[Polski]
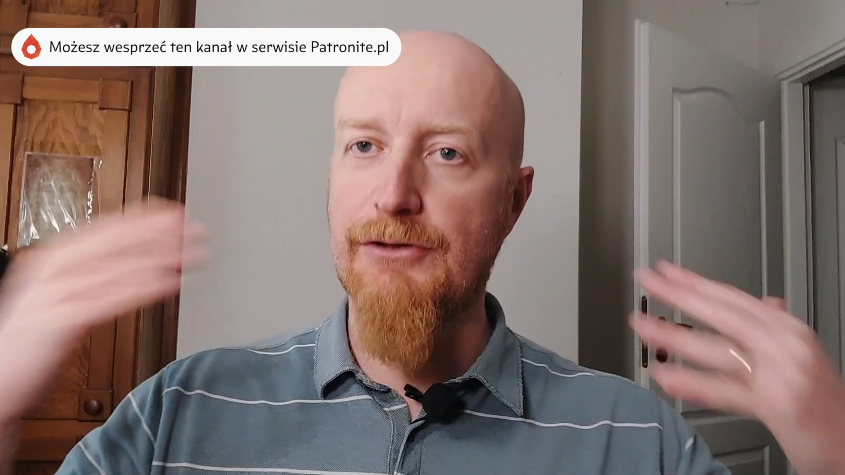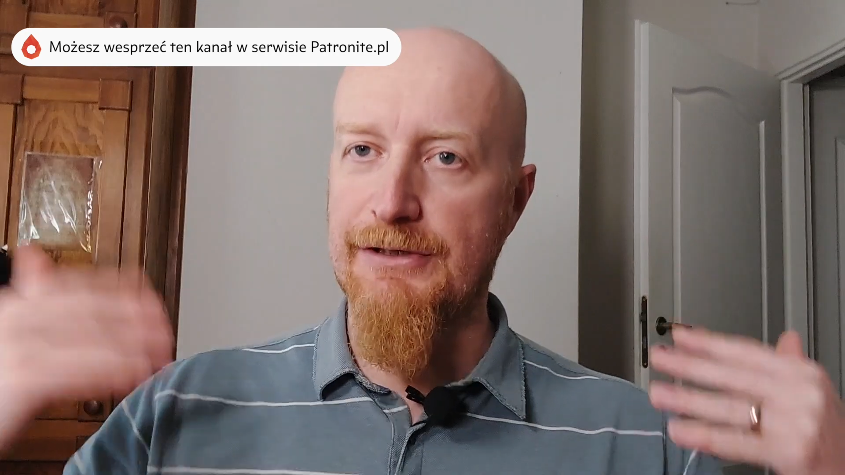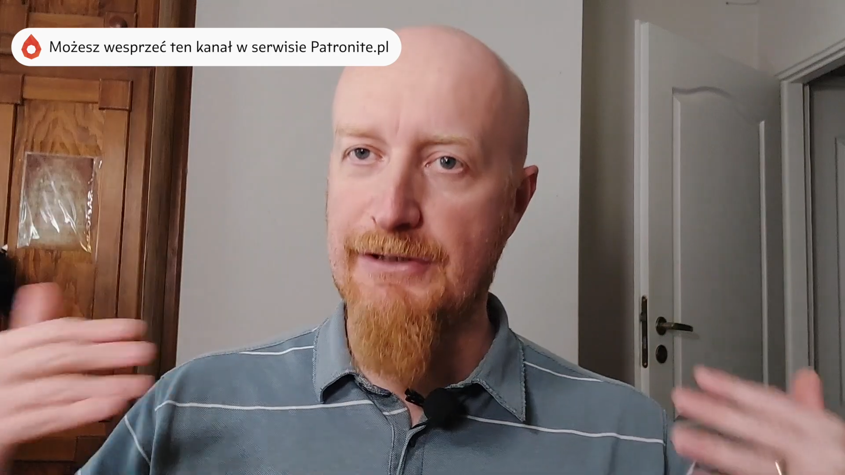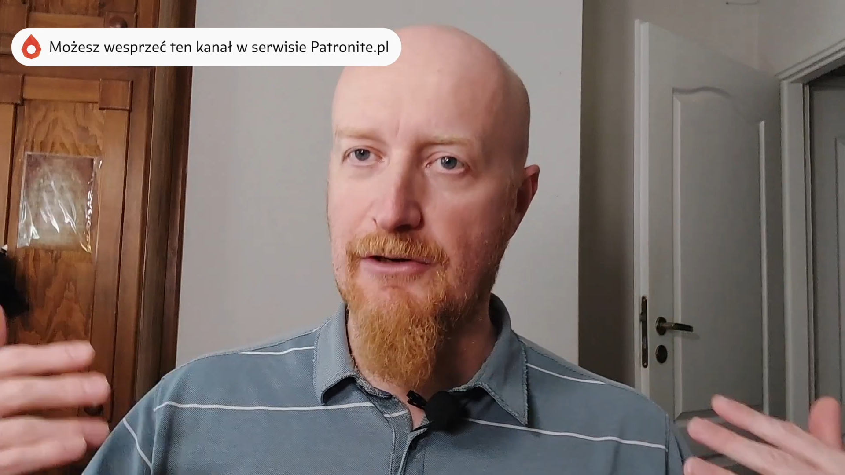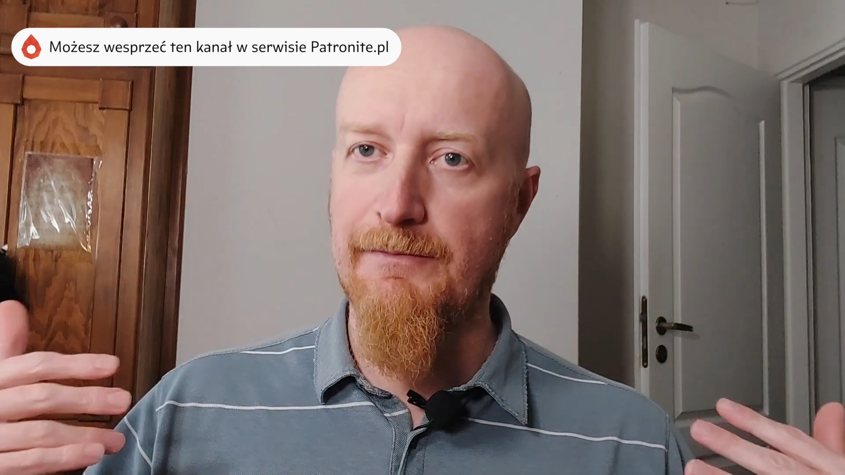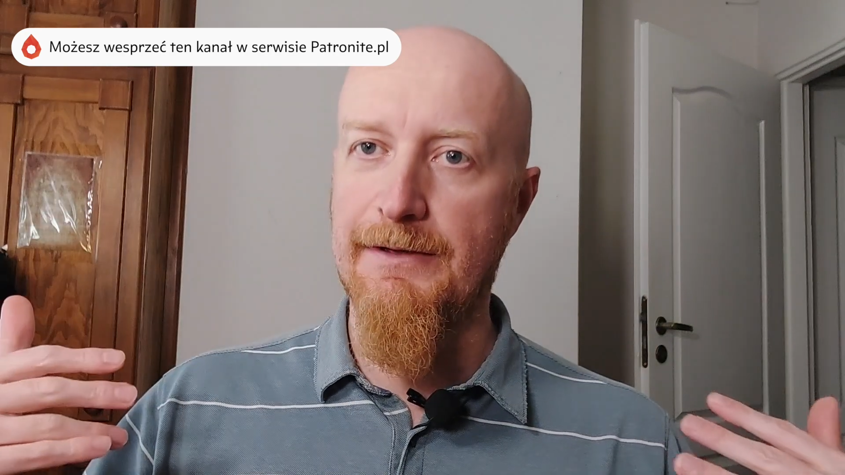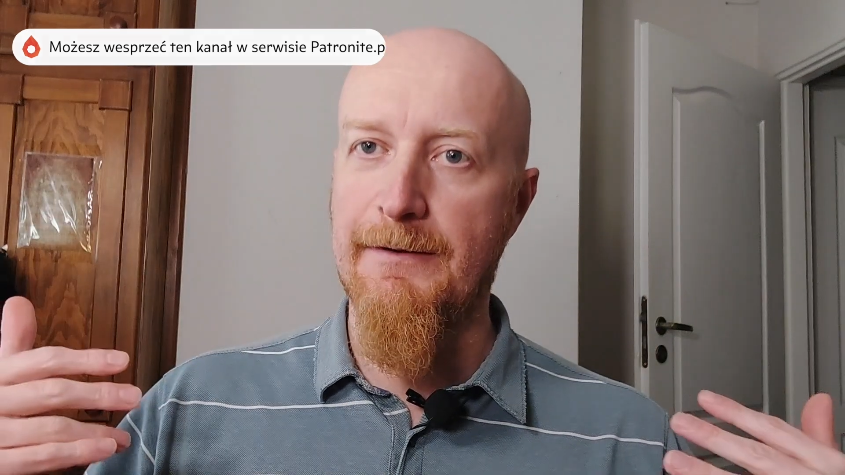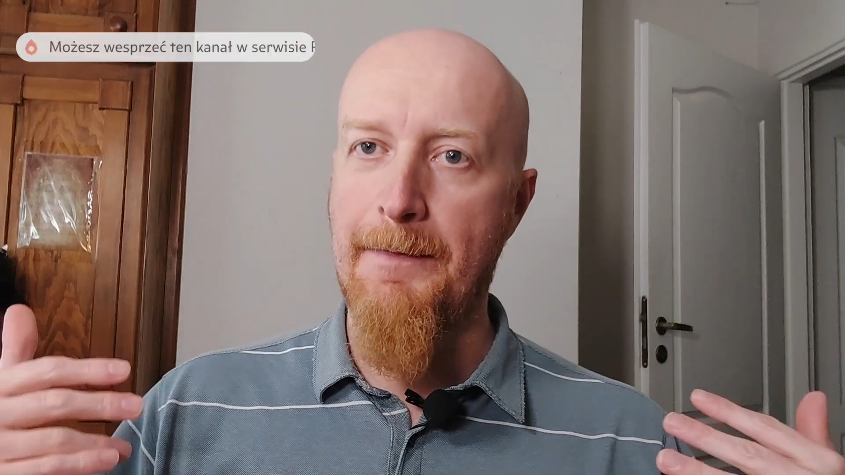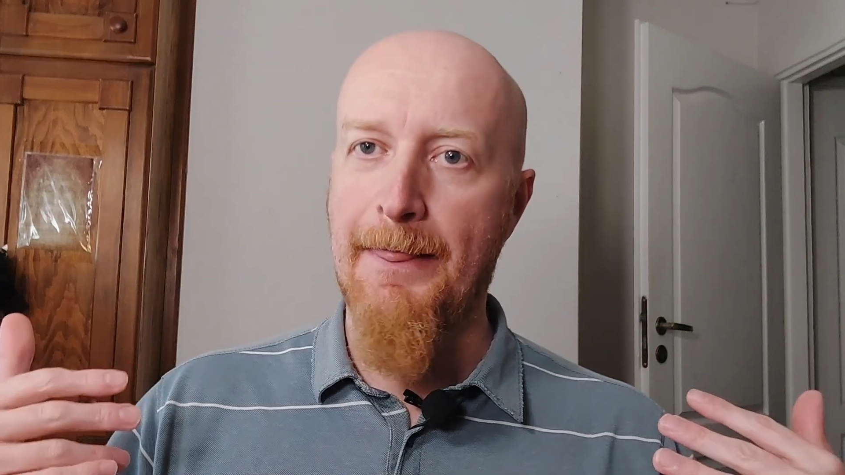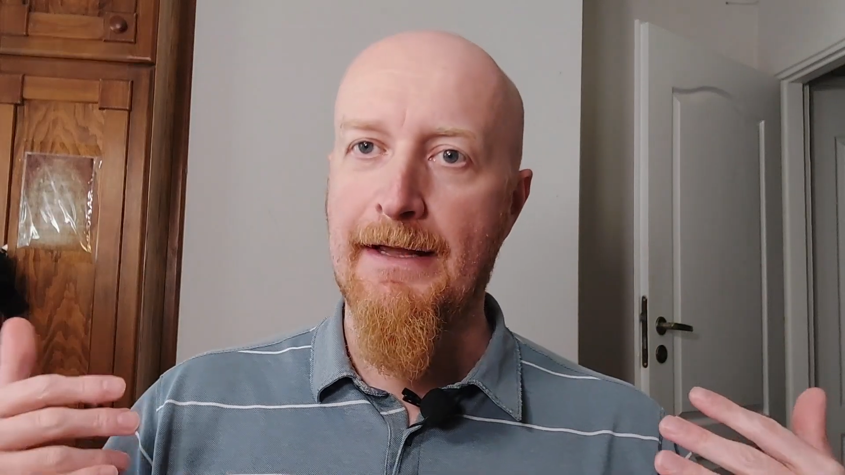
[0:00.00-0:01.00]
się zrobi.
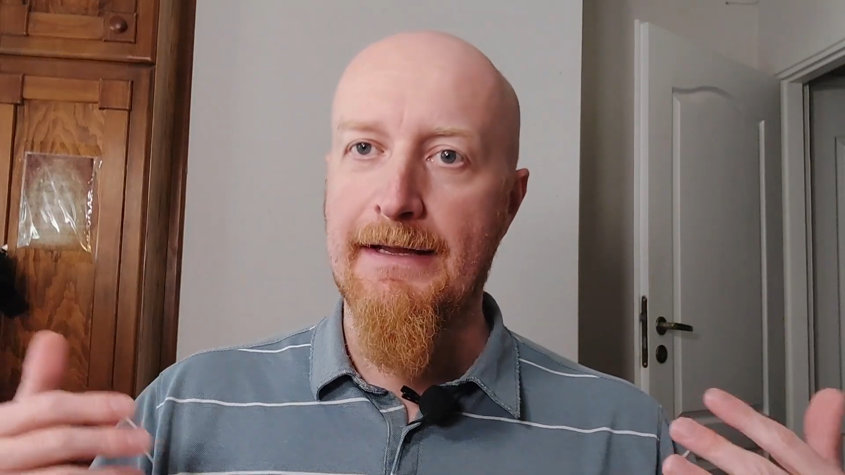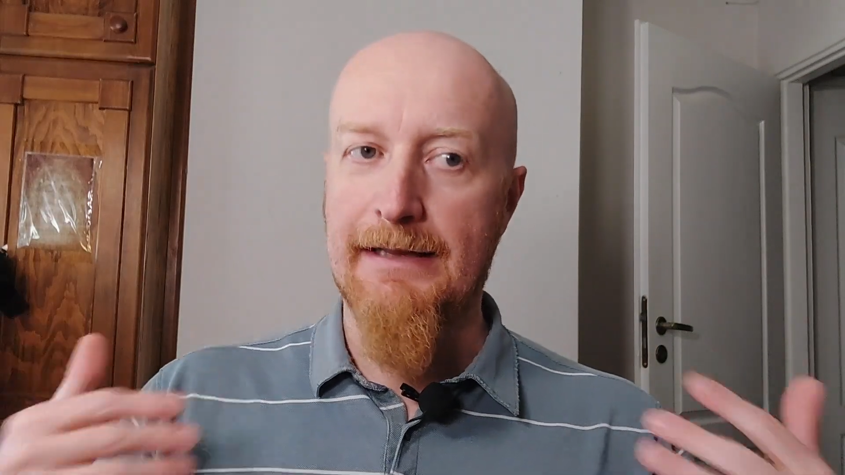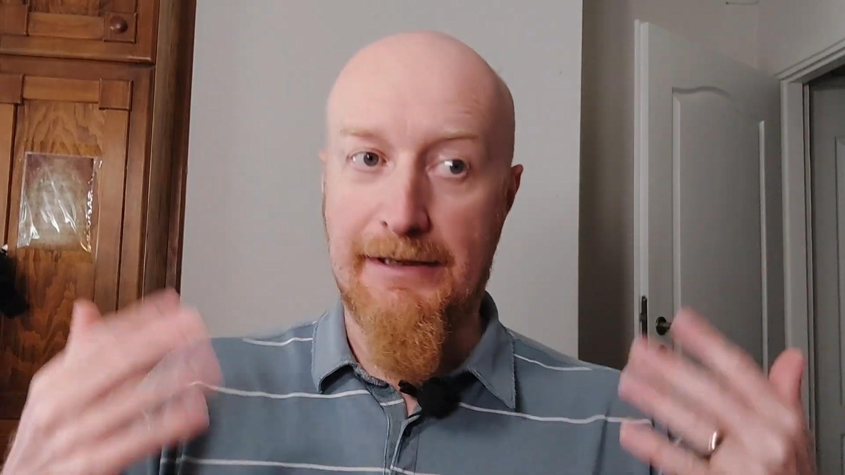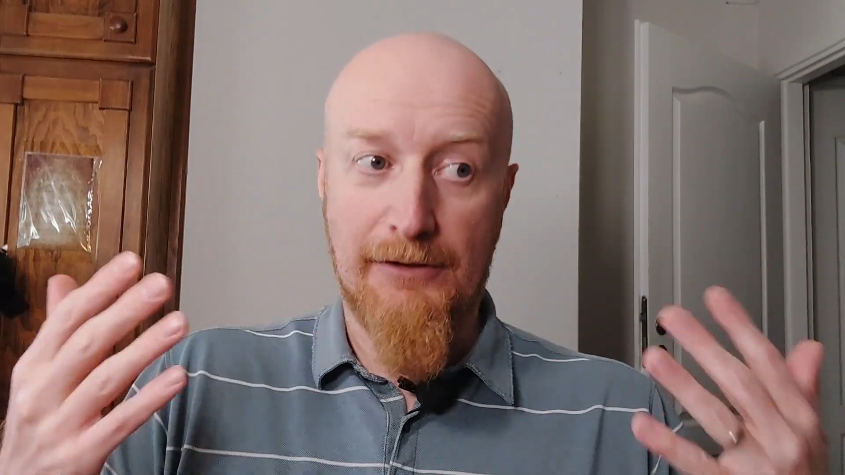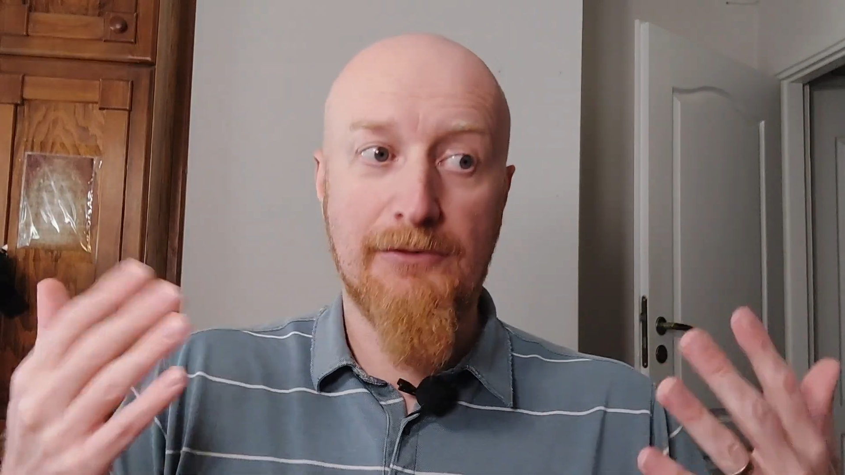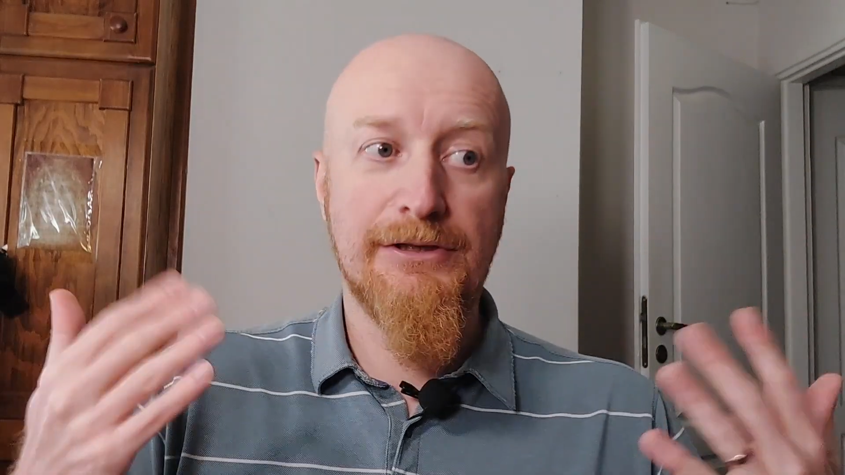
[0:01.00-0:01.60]
Dlatego,